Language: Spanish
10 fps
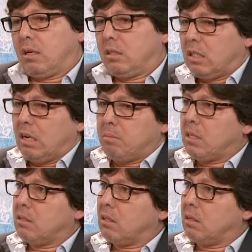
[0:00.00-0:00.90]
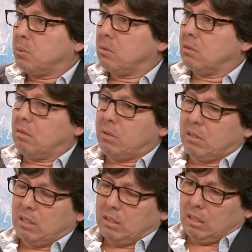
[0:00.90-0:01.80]
enteramente, ¿no? una
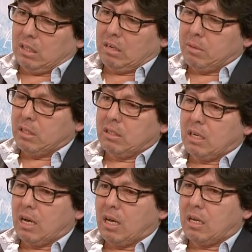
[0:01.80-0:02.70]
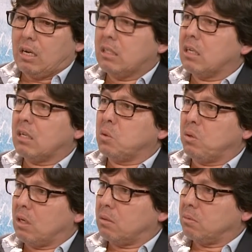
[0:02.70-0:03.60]
persona enteramente entregada a la
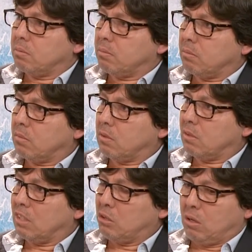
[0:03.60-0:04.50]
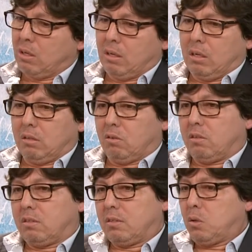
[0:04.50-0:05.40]
literatura. ¿no?
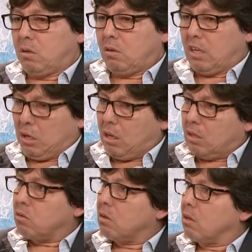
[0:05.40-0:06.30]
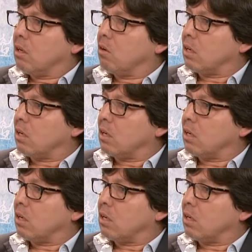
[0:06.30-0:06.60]
Entonces, yo creo que eso es lo